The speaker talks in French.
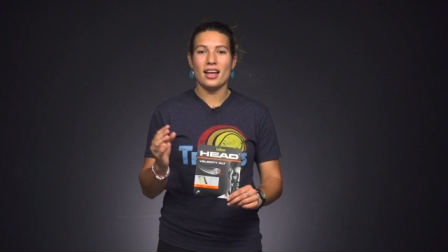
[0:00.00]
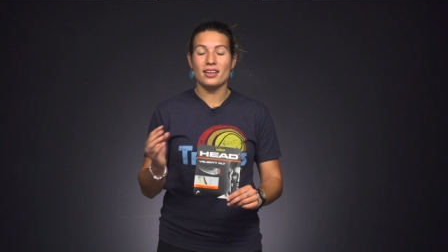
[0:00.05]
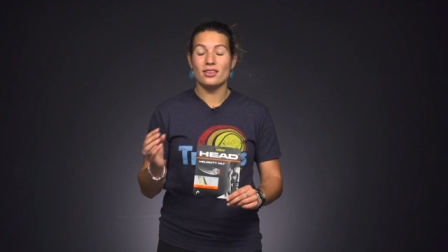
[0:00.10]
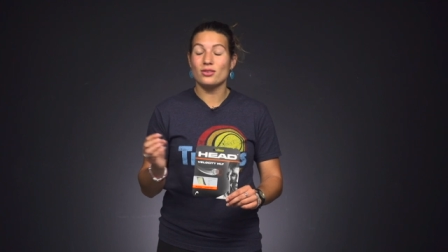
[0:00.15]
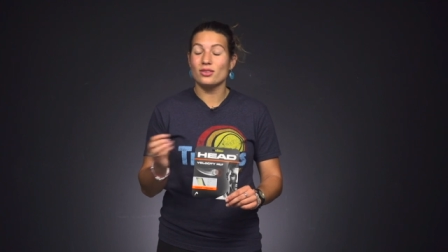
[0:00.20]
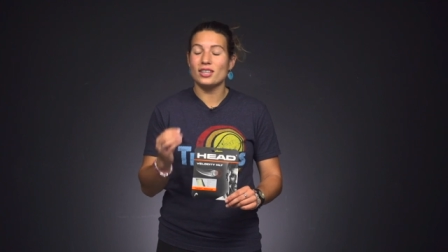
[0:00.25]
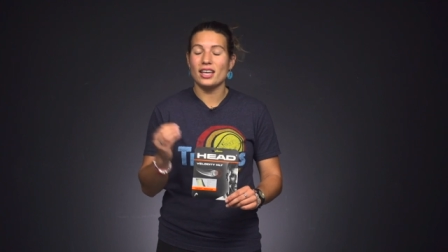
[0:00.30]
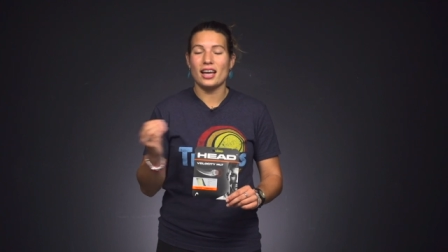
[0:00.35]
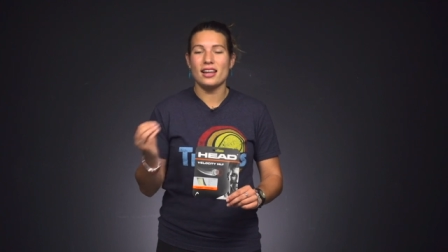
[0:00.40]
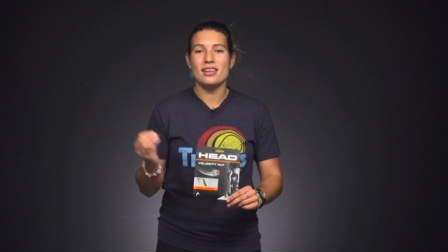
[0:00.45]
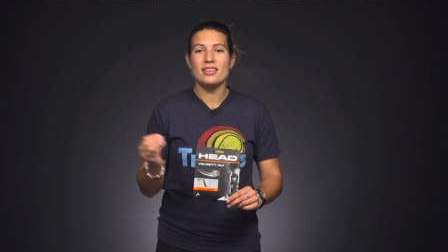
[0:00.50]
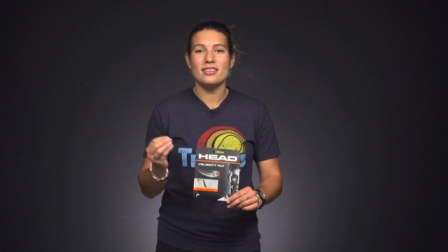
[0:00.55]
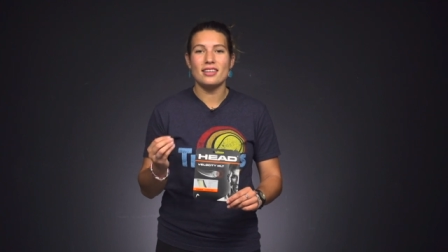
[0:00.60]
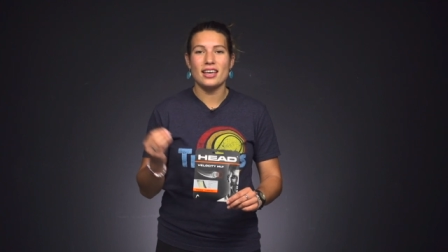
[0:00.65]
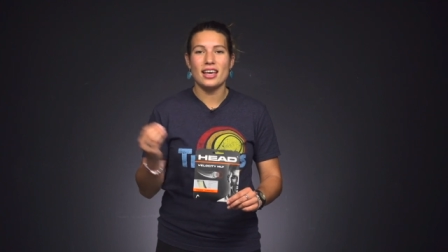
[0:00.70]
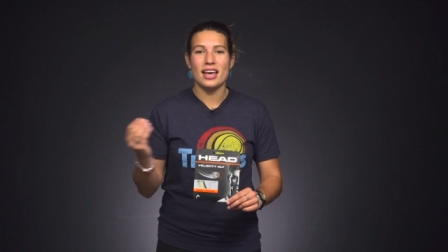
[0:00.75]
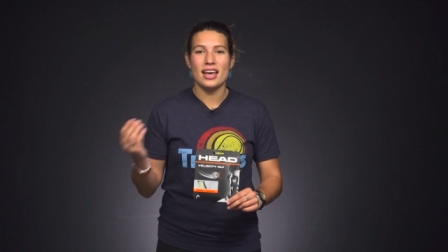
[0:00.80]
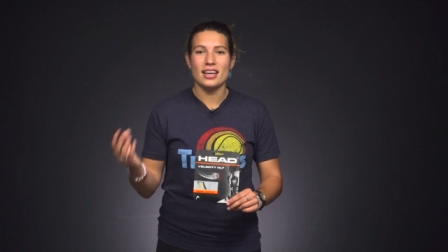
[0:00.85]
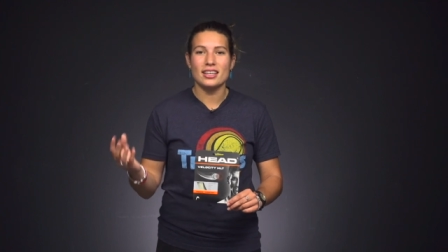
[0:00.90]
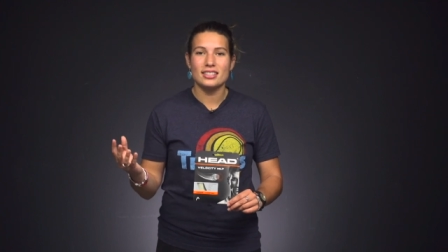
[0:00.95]
une
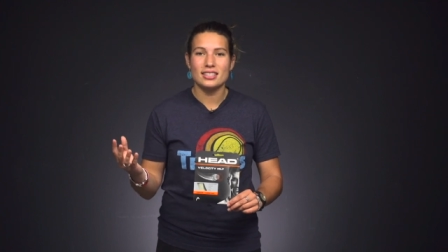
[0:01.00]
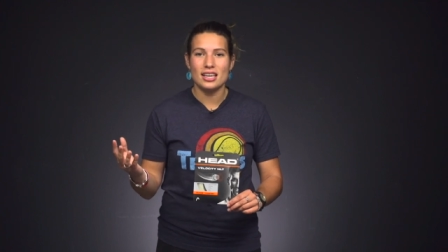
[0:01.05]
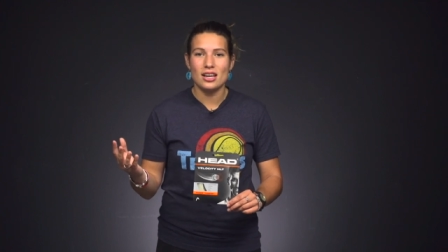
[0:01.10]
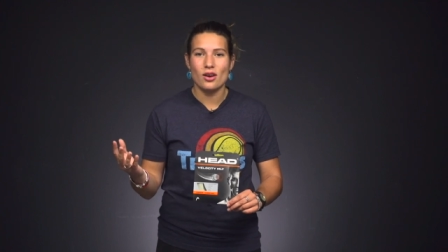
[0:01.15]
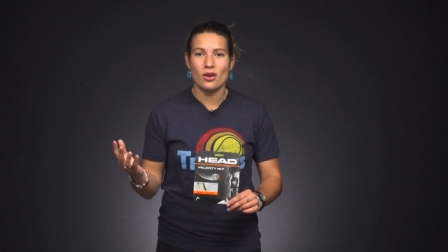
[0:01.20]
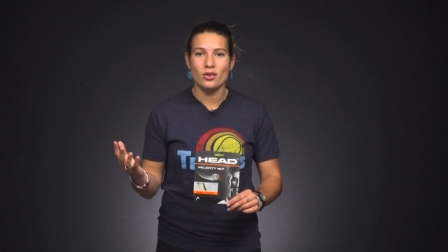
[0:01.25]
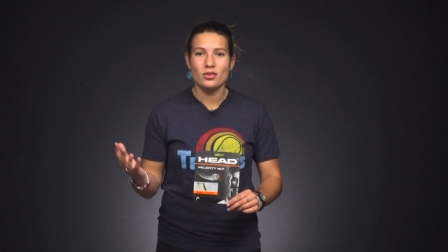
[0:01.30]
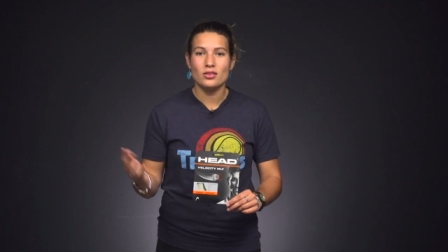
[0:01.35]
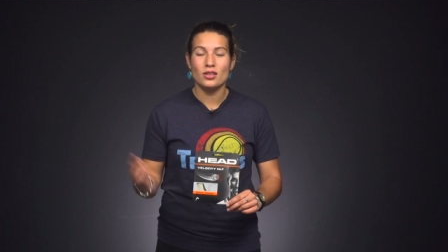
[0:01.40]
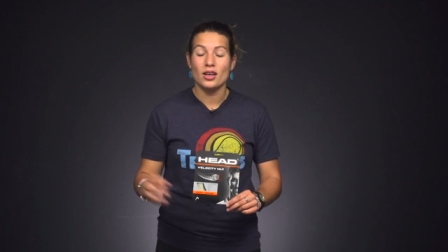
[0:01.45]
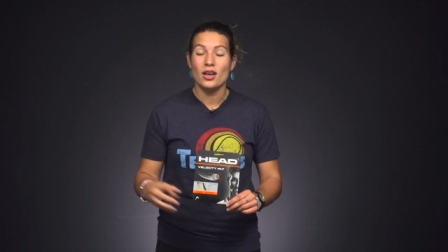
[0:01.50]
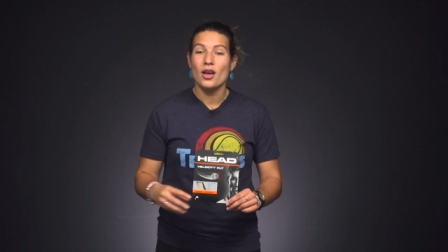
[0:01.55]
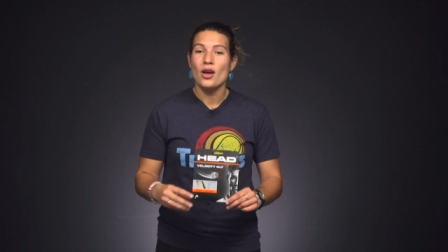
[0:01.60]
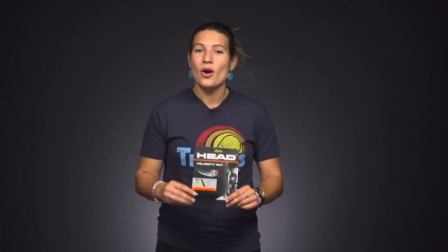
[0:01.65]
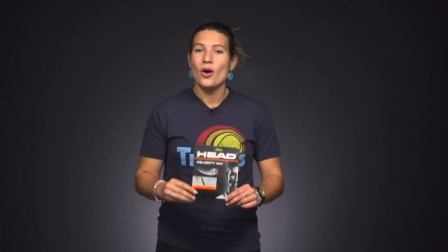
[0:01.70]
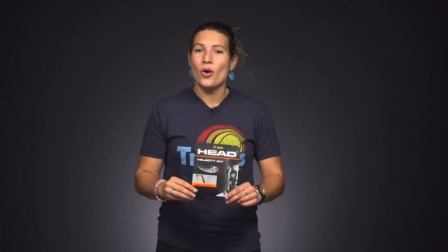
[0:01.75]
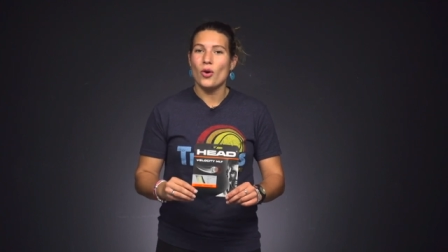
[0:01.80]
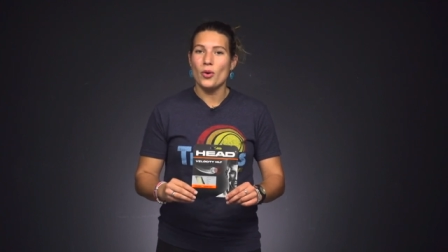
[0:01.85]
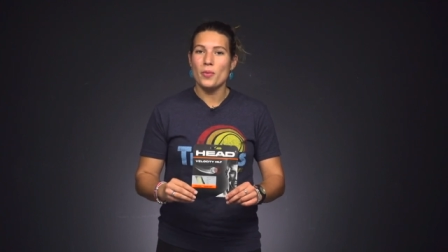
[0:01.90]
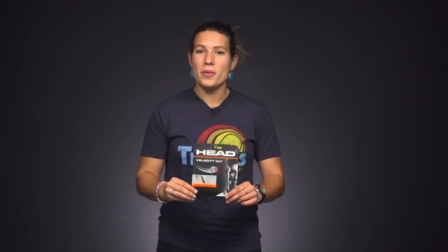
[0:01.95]
qualité excellente
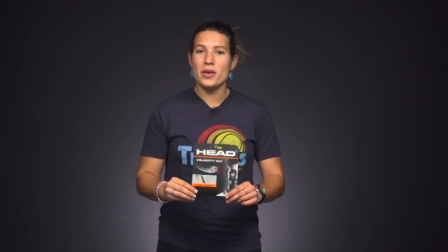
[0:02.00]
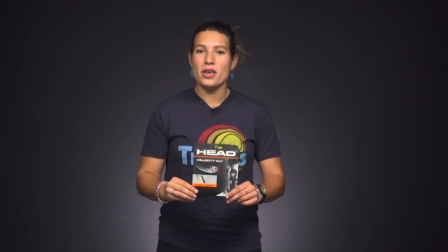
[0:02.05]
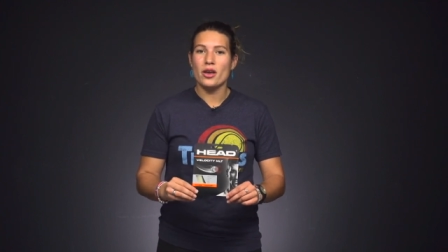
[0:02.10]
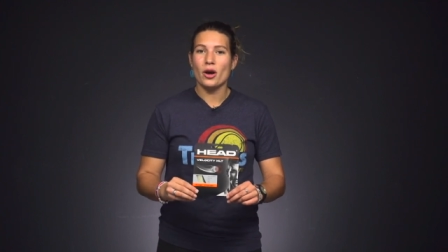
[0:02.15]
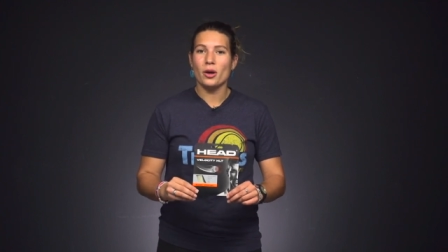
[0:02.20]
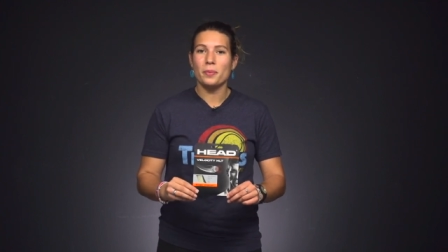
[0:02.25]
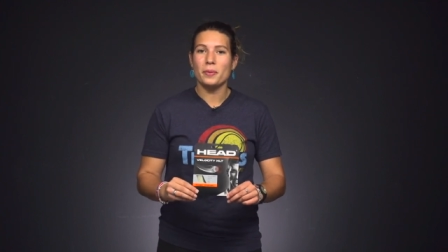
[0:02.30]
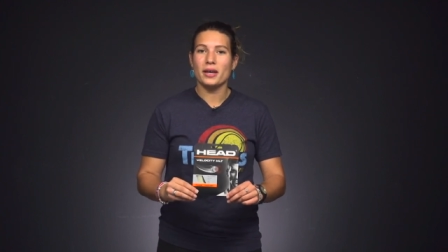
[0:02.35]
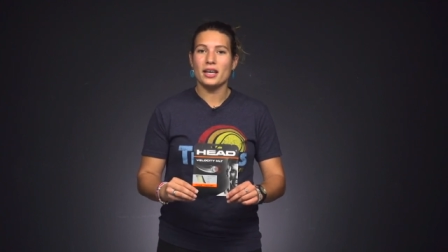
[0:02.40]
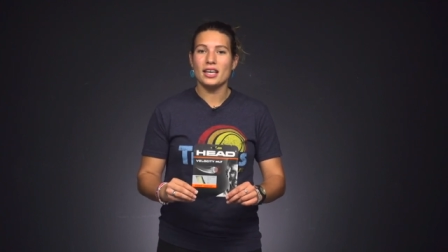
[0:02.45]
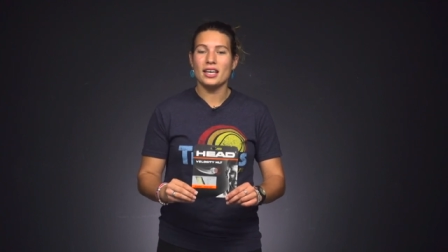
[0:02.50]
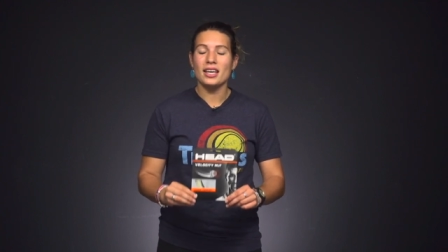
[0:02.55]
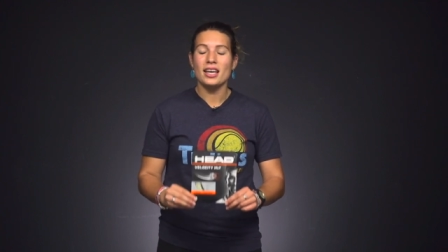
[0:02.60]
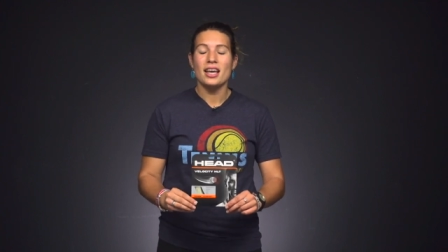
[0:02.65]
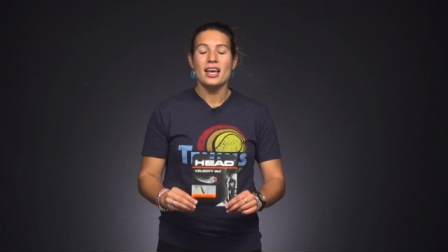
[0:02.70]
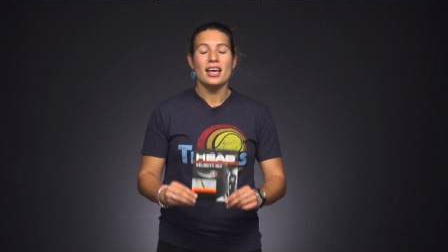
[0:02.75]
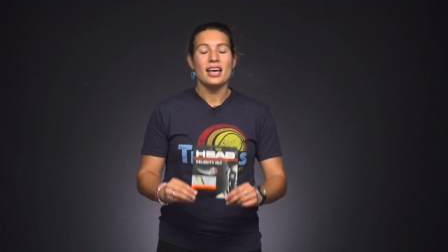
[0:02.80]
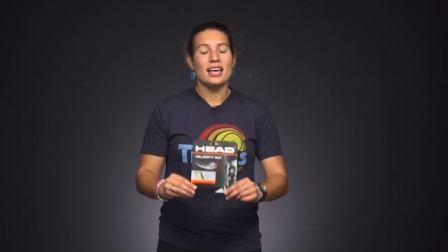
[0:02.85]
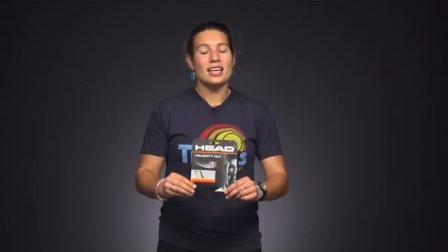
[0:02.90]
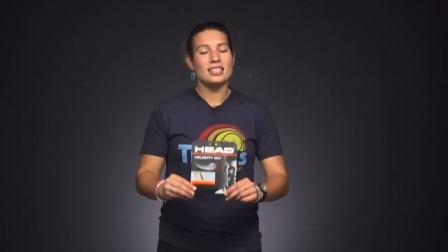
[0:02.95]
au meilleur prix.
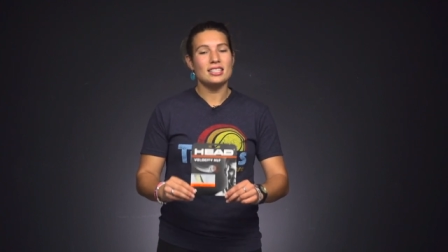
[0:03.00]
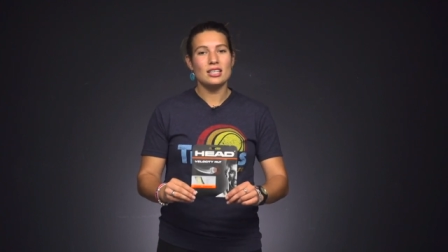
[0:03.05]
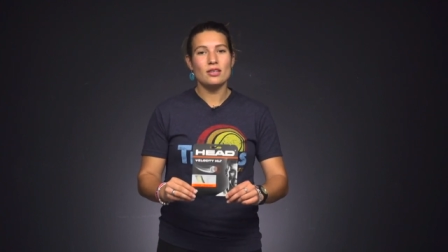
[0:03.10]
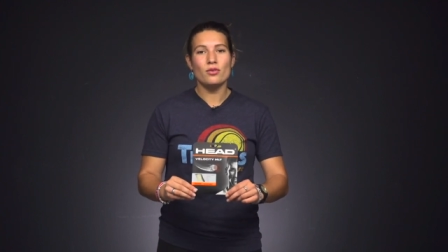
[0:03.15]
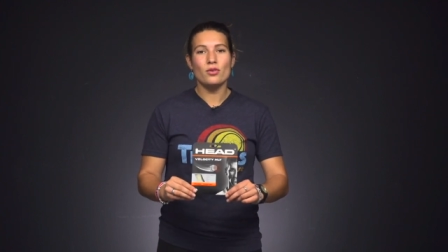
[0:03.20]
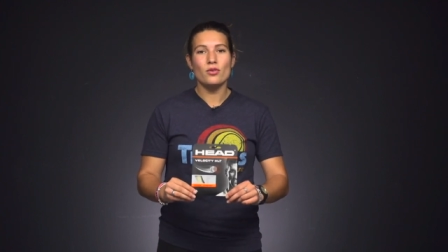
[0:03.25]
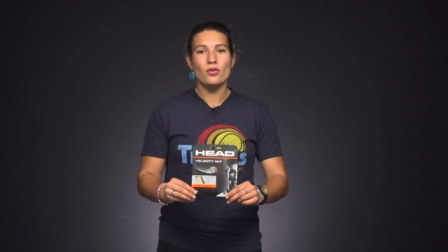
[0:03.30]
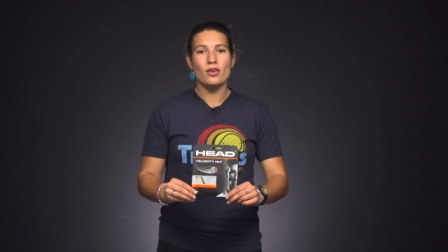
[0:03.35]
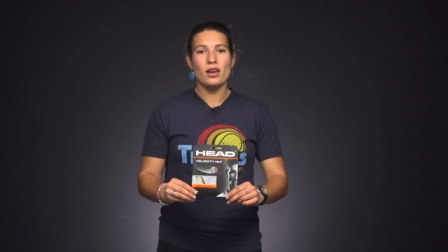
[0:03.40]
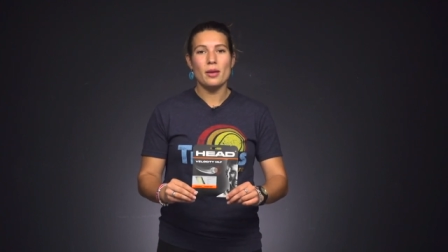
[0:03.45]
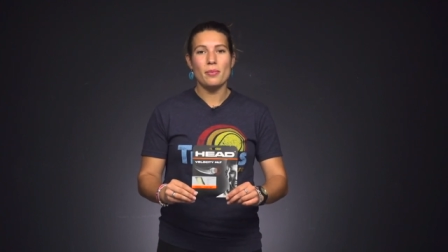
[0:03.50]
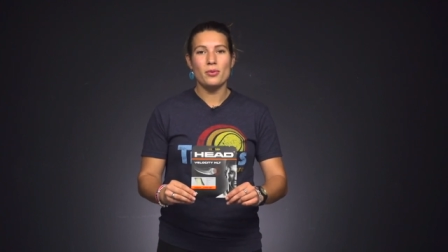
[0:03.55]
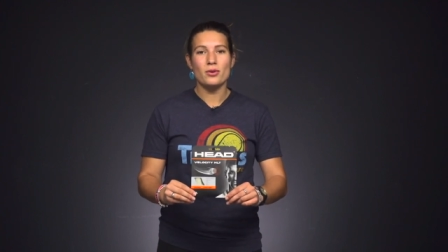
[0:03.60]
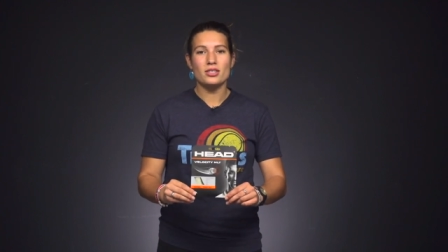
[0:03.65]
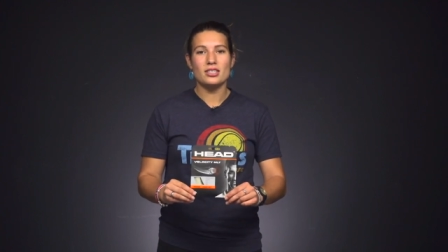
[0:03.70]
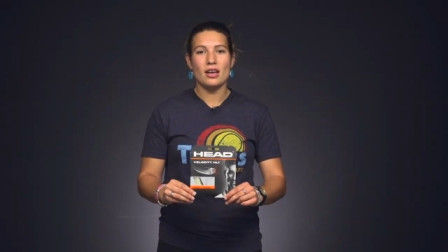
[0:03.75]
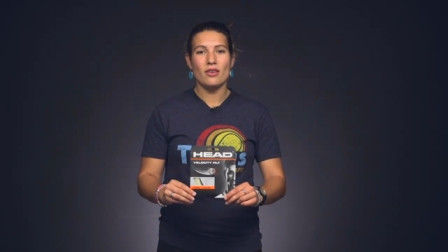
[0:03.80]
Et si vous voulez plus